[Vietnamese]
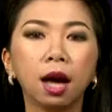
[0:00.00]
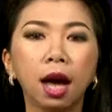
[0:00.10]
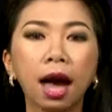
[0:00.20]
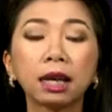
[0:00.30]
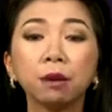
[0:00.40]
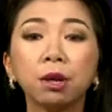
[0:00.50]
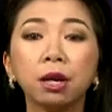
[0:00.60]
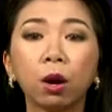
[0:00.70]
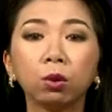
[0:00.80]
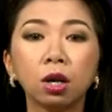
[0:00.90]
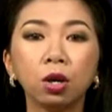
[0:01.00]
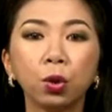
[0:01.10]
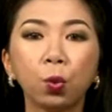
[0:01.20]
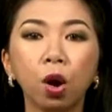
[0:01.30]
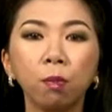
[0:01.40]
hàng trăm người đầu tư
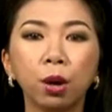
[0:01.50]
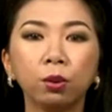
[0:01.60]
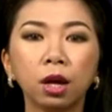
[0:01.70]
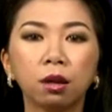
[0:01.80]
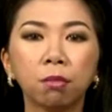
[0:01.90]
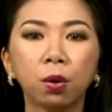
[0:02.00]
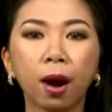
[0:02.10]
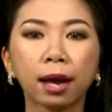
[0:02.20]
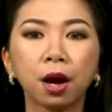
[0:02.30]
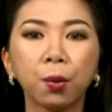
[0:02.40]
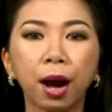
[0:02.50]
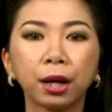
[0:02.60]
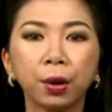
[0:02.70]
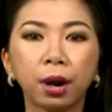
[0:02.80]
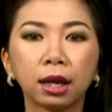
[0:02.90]
Trung Quốc biểu tình bên ngoài cơ
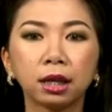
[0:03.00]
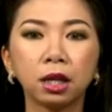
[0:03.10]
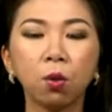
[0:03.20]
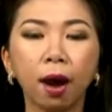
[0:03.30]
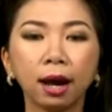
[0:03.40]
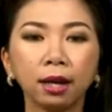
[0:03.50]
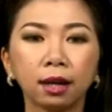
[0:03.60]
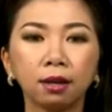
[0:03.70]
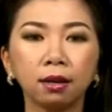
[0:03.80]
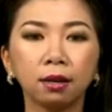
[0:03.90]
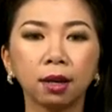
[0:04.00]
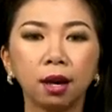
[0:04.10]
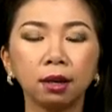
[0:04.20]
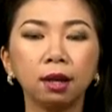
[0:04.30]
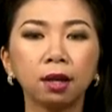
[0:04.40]
quan điều hành chứng khoán nhà nước,
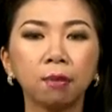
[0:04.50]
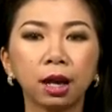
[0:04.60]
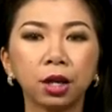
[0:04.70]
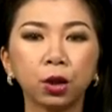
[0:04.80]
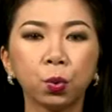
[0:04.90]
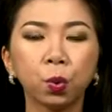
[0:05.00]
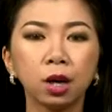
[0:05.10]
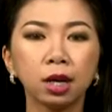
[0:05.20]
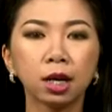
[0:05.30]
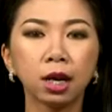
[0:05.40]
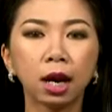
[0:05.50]
tin từ Bắc Kinh Trung Quốc.